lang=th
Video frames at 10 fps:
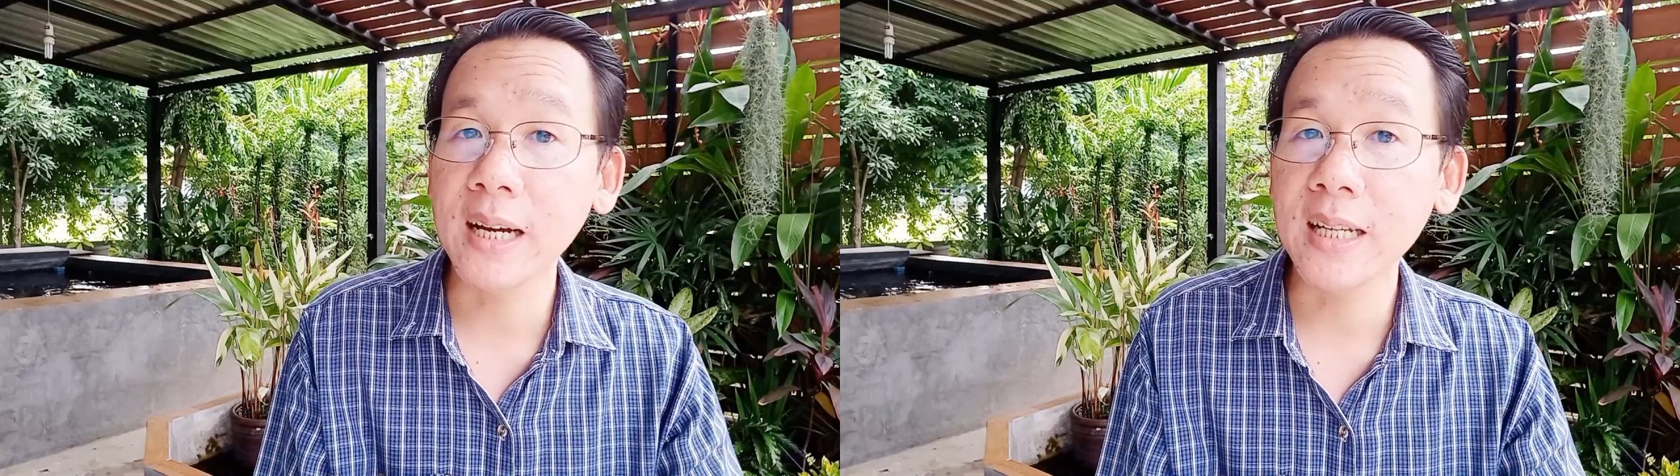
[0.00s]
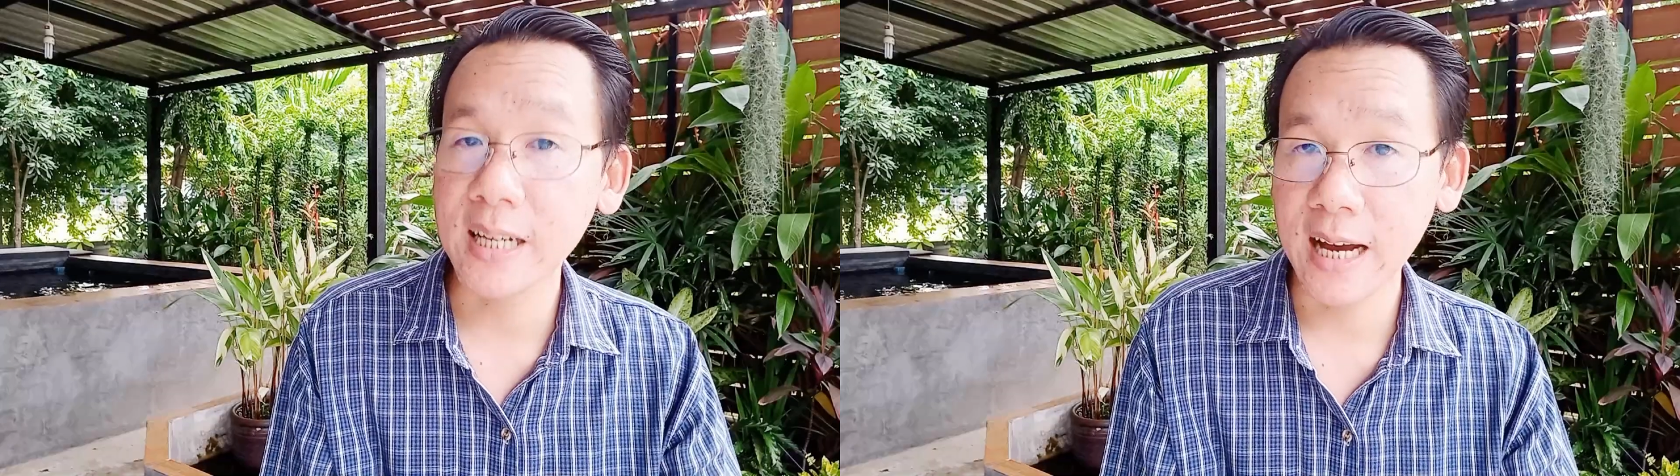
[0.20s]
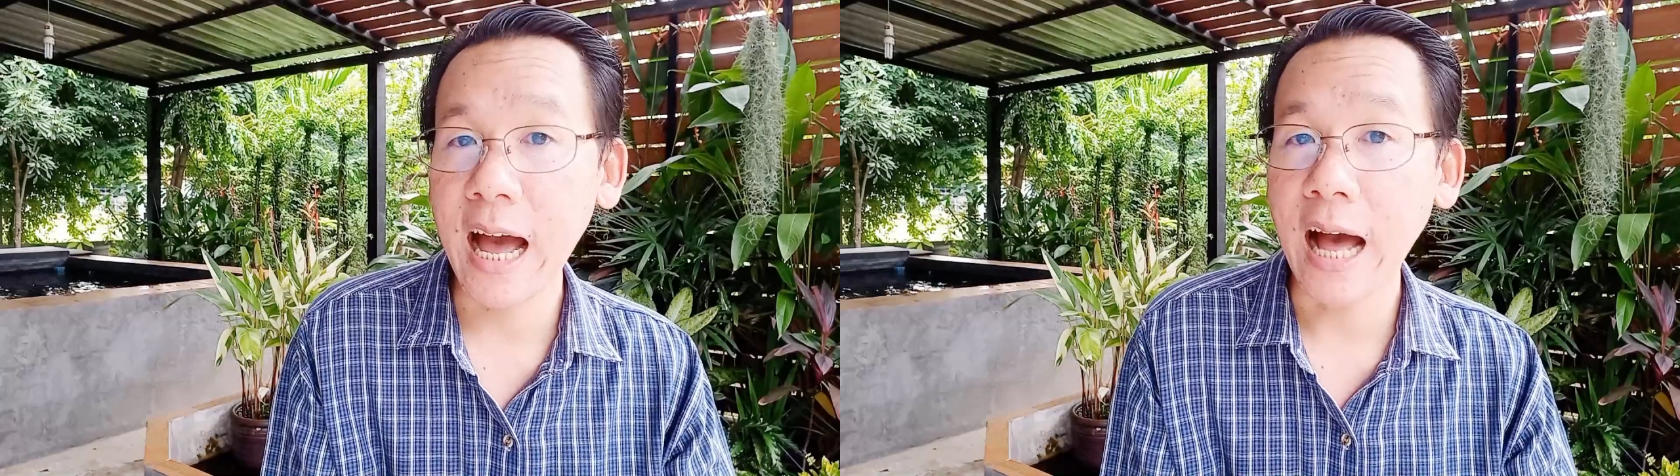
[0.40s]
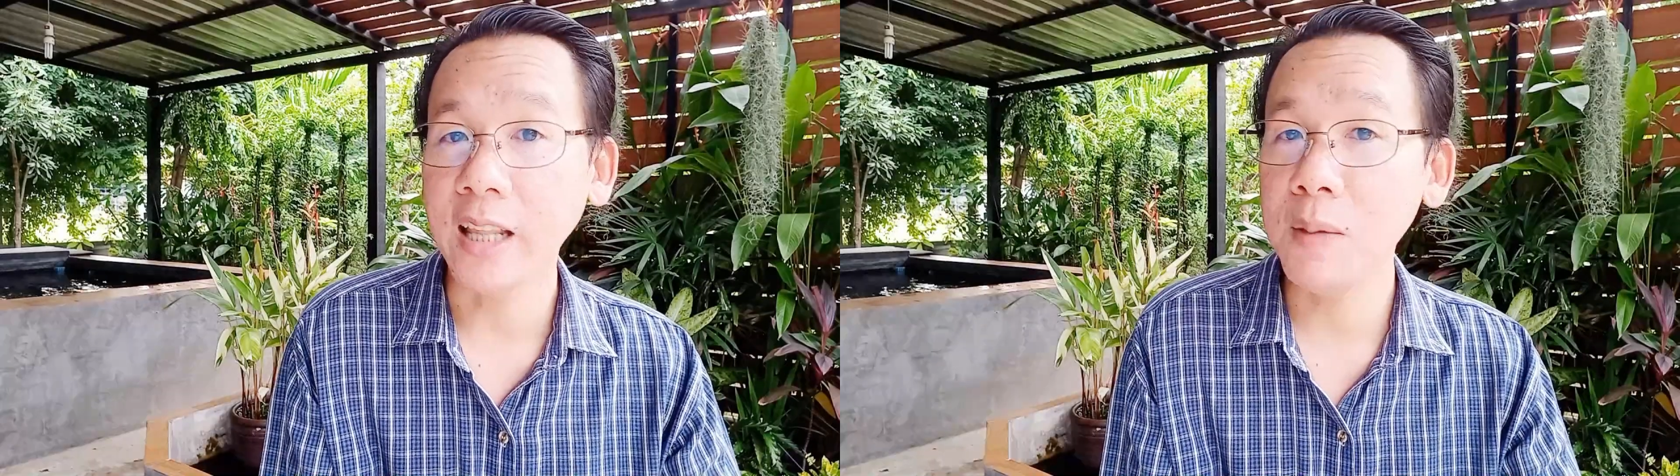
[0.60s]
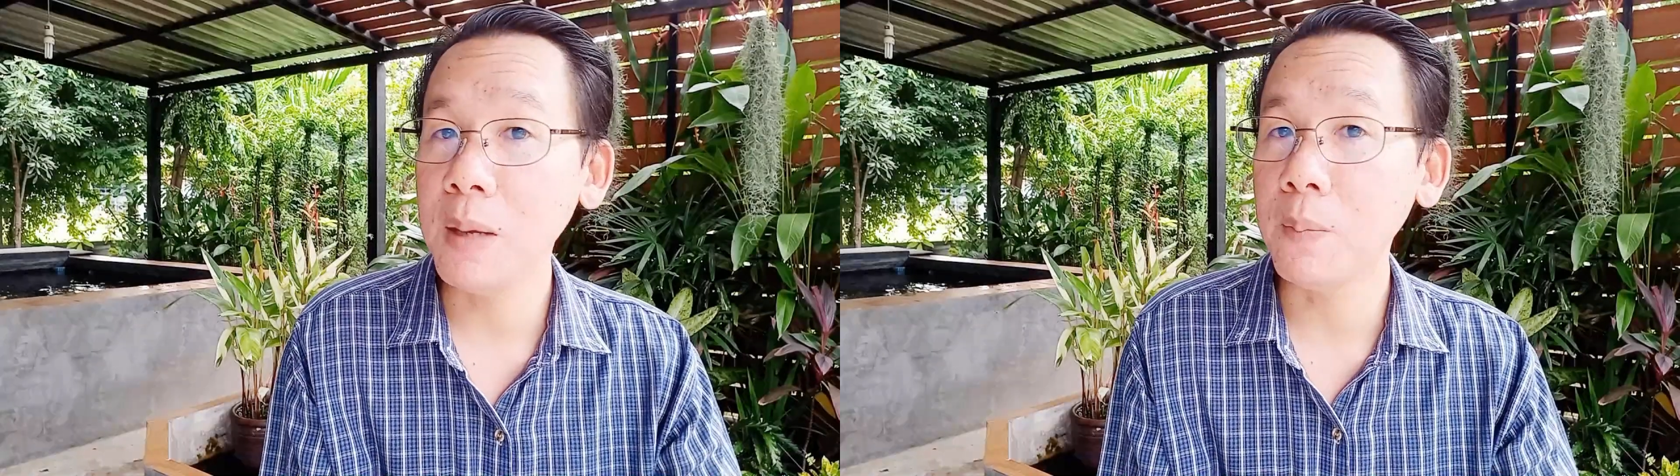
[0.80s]
เคยเจออาหาร
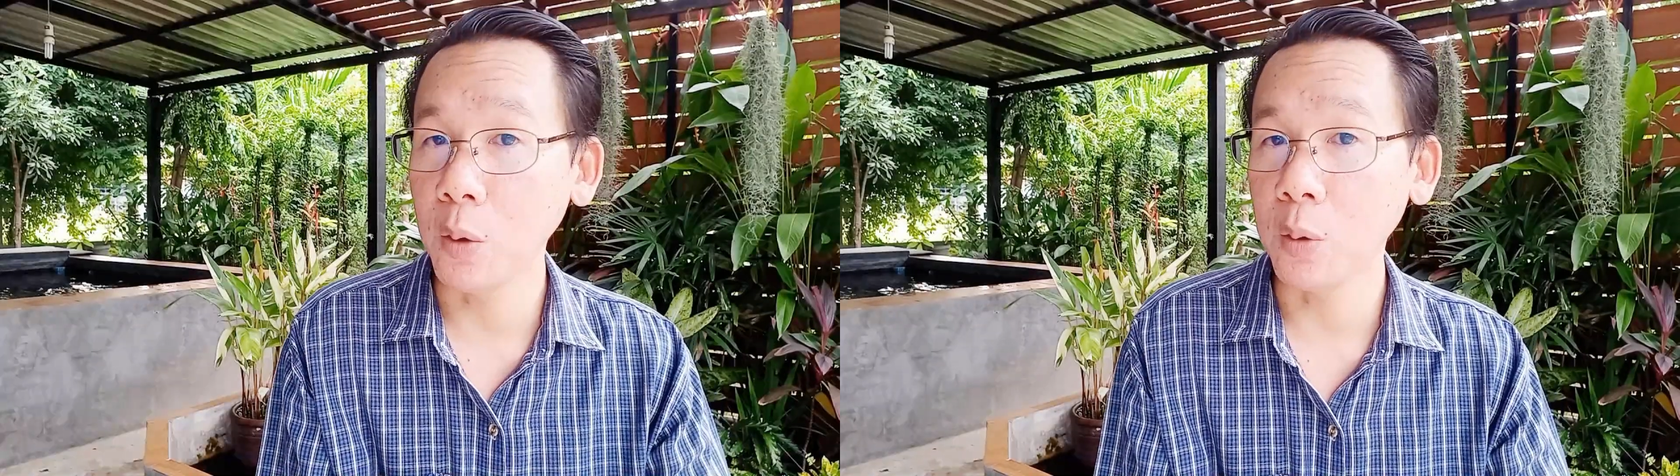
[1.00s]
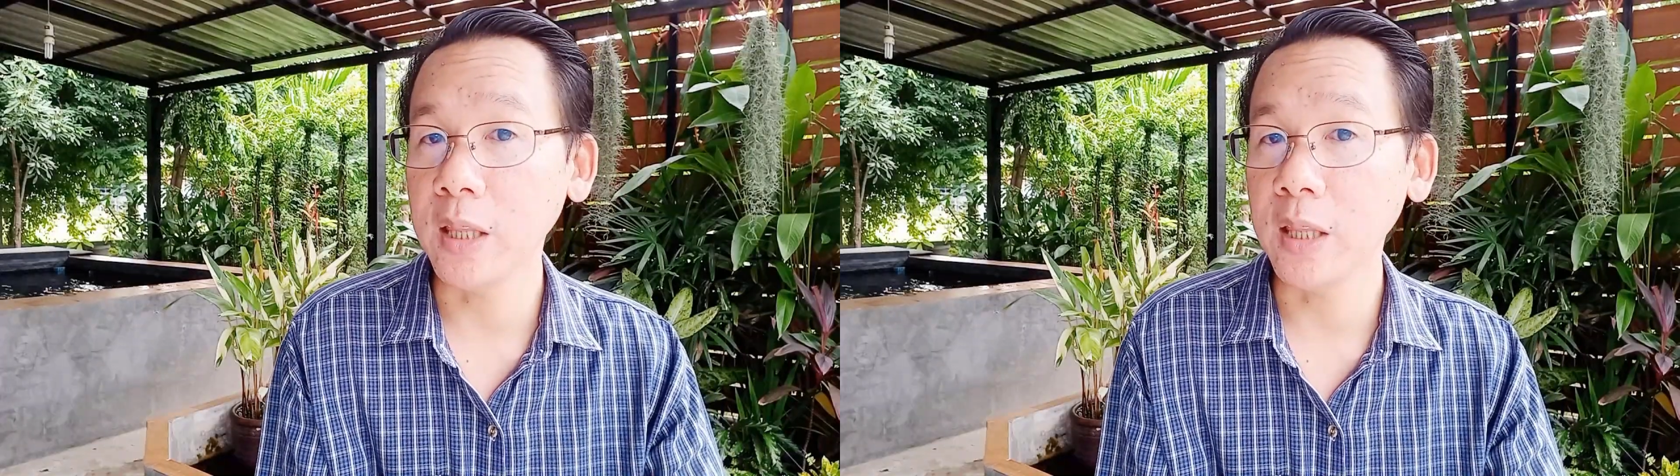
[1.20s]
ที่มีโปร